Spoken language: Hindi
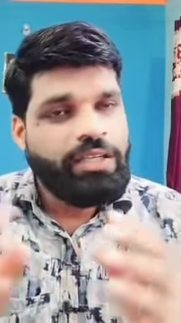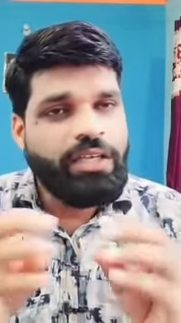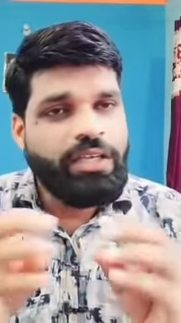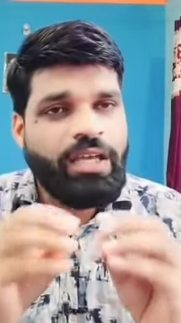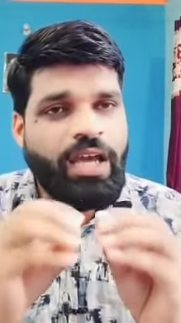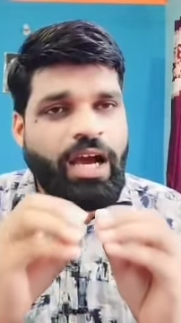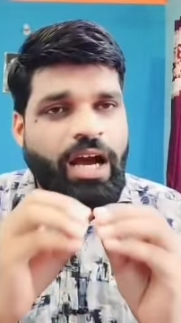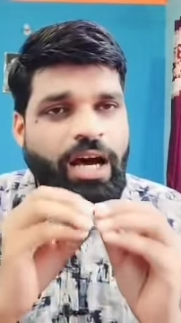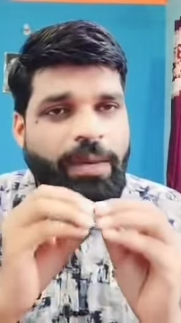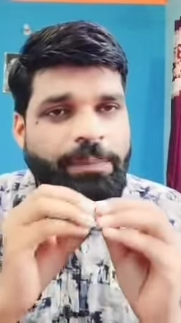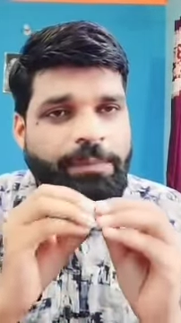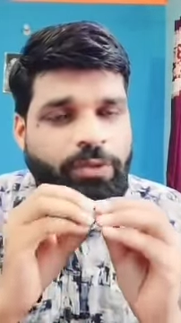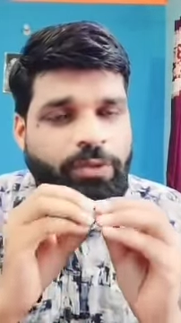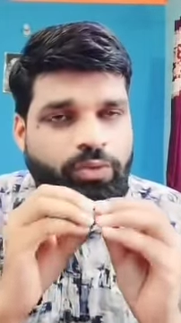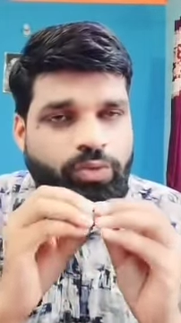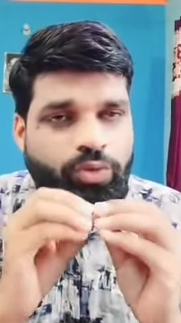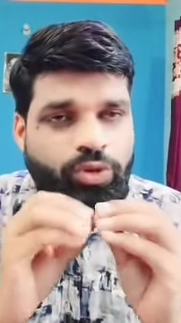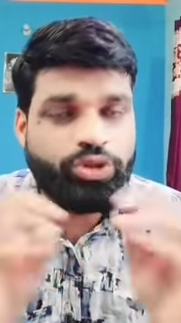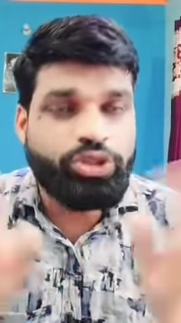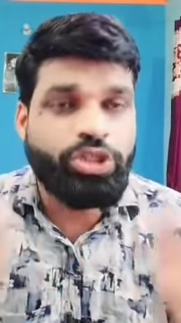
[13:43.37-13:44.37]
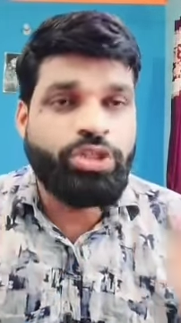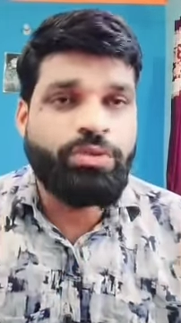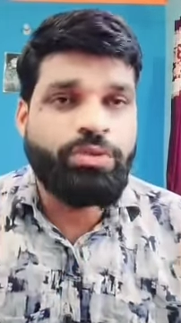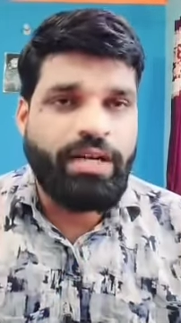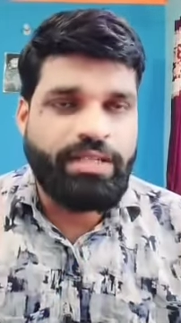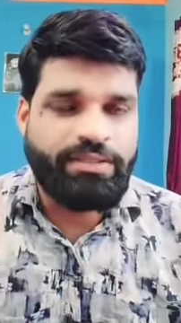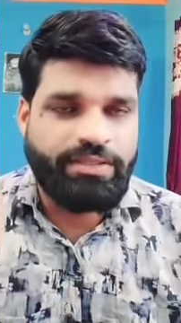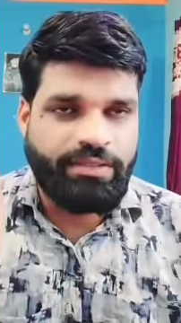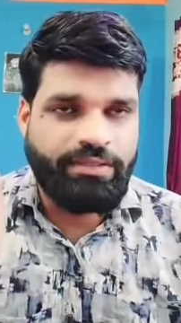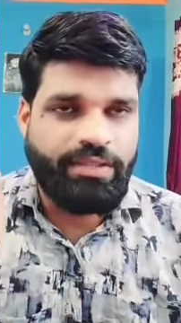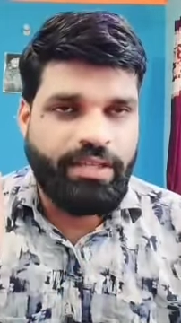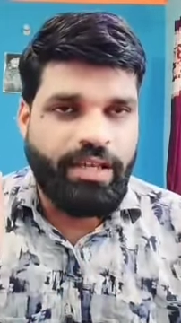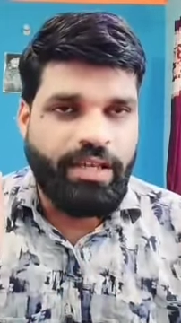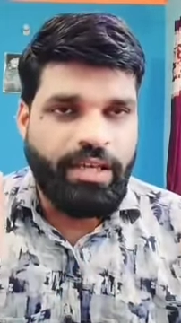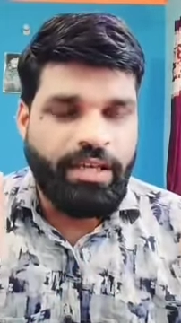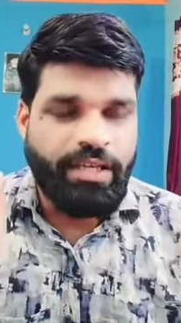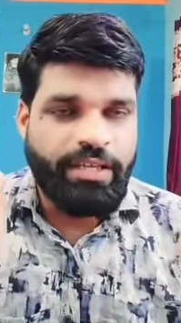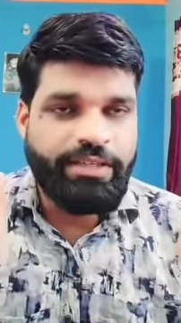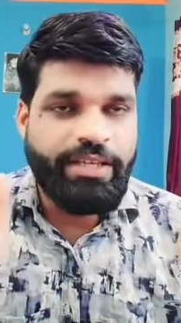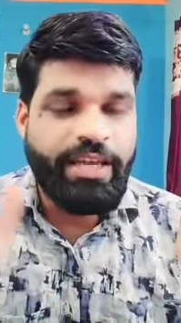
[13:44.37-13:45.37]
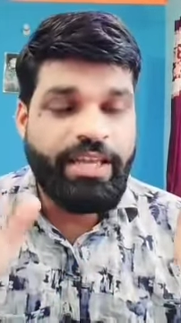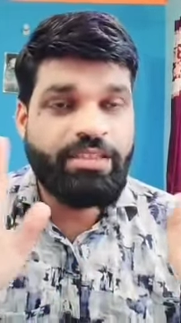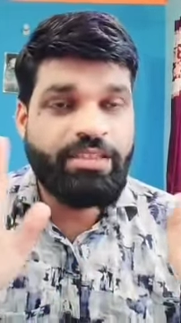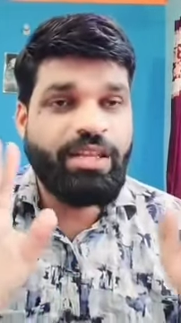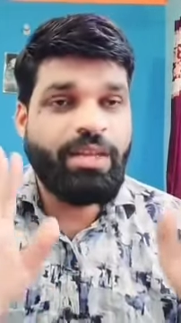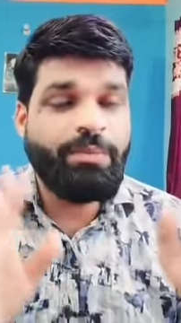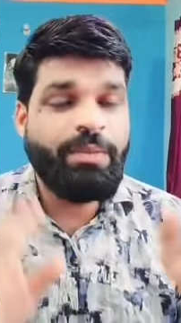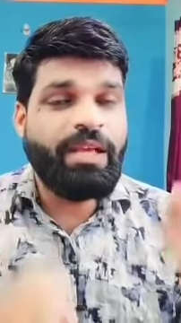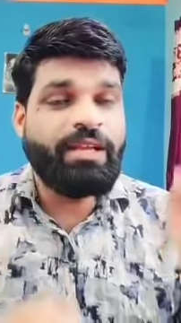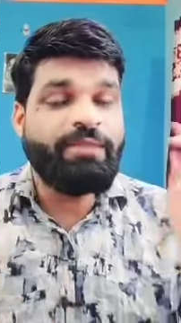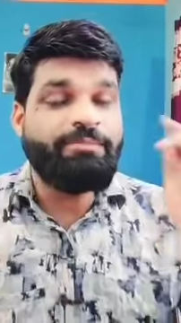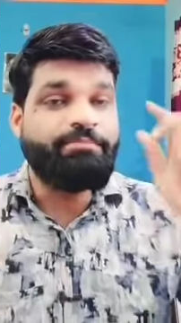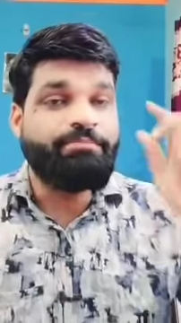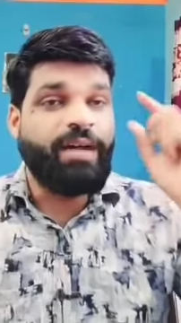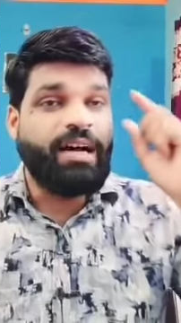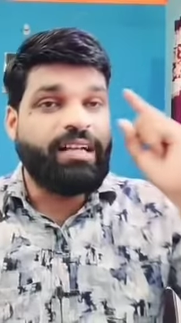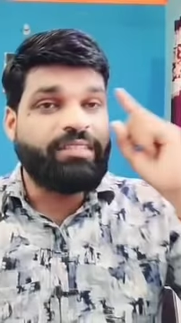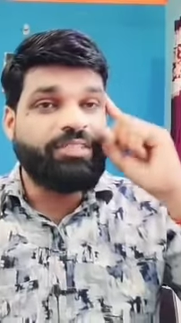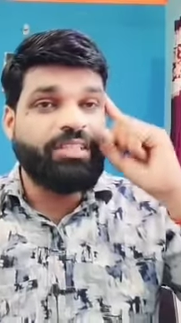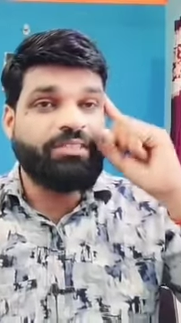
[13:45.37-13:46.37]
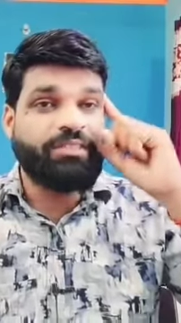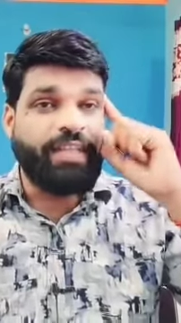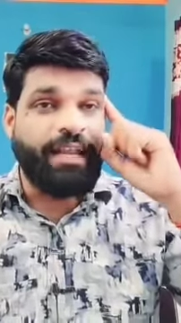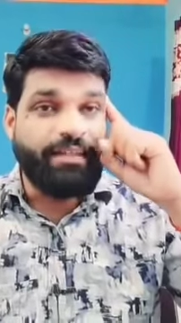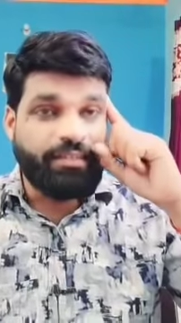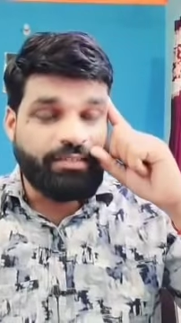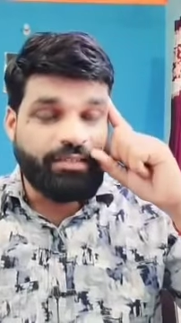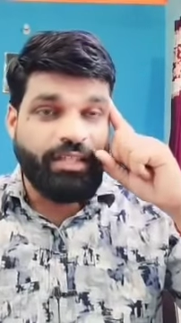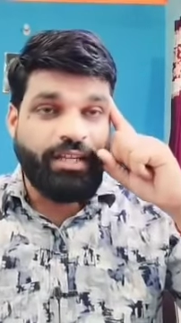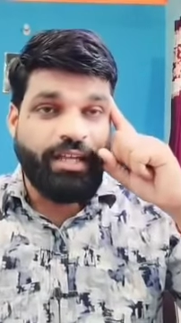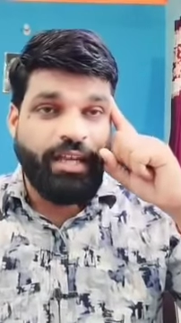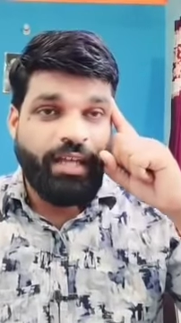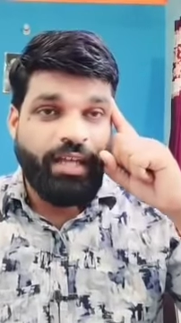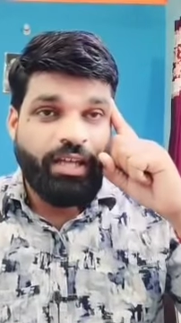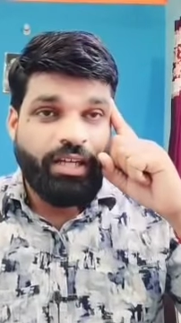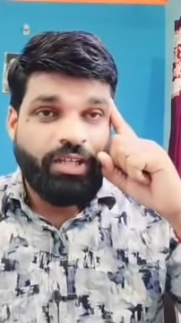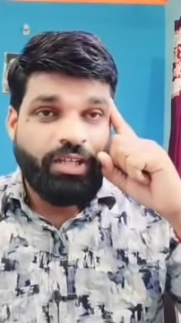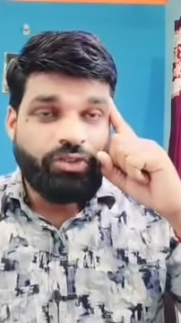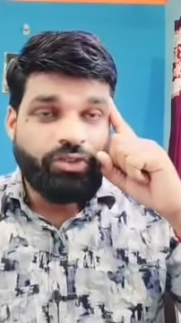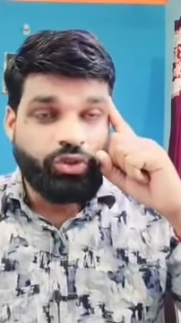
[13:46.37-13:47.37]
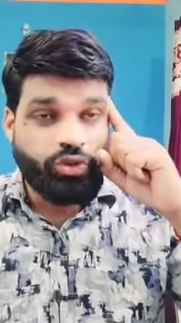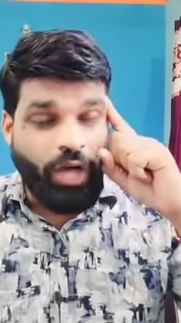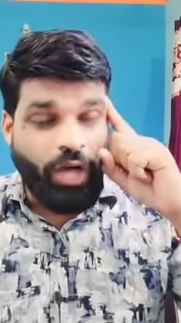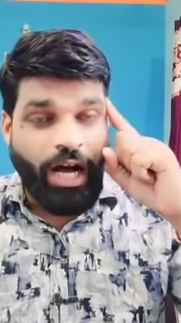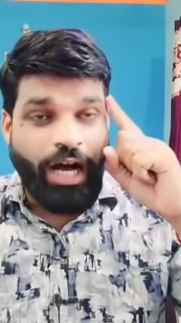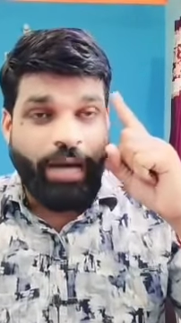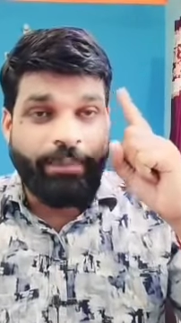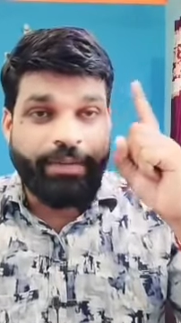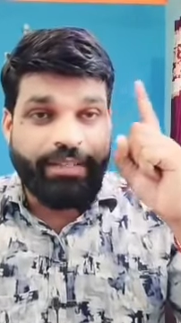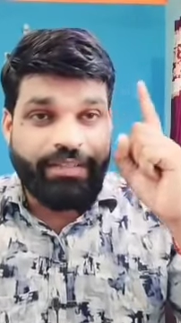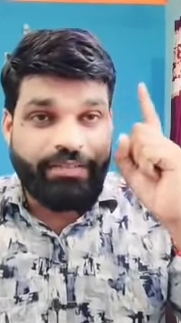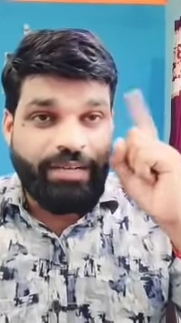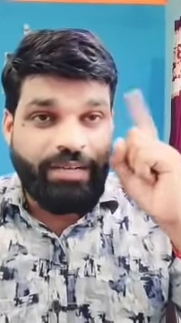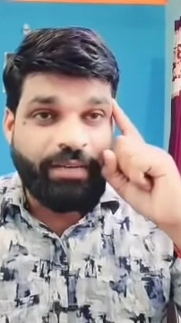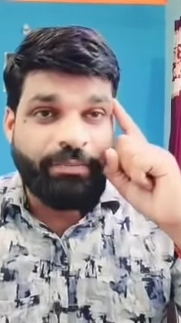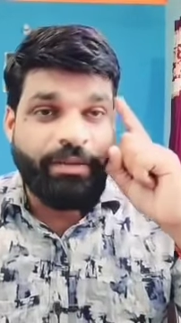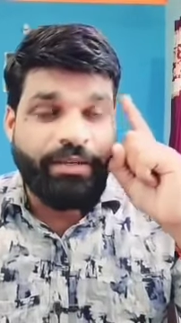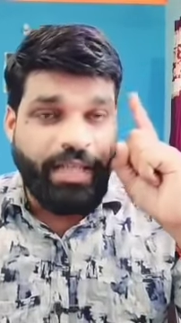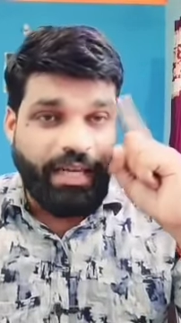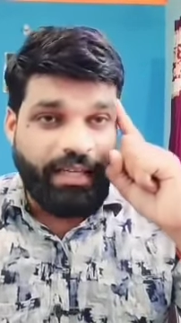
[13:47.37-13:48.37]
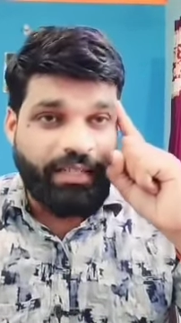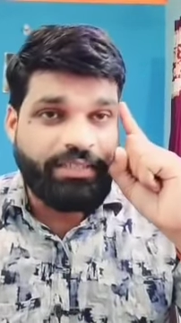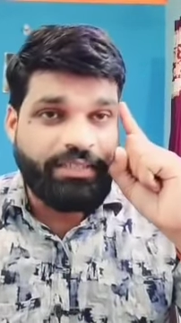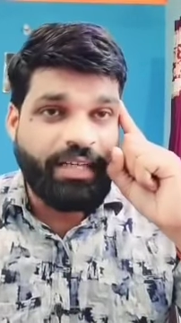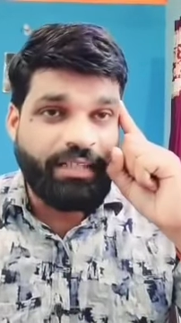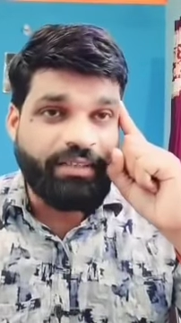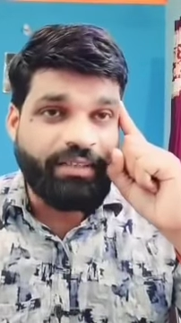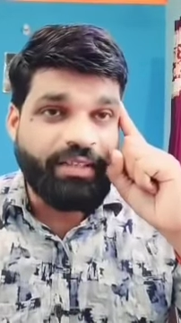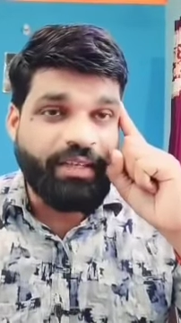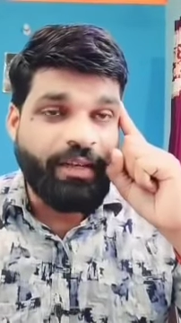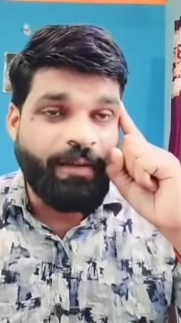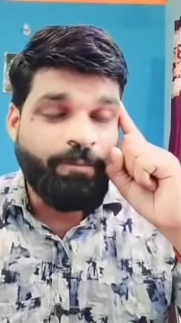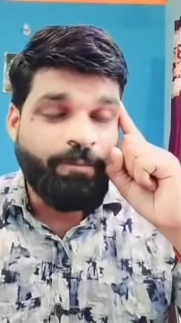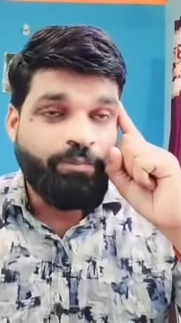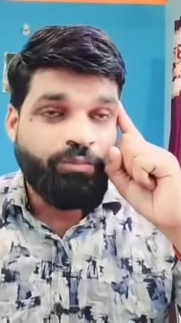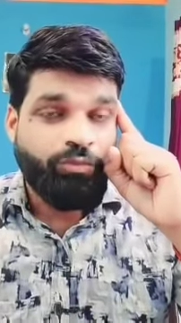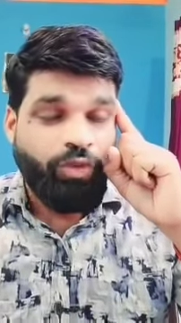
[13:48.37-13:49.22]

ये आपका कुछ नहीं खुआ सकते ये सिर्फ एक मानसिक टेंशन है जो आपके दिमाग में डाली जाती है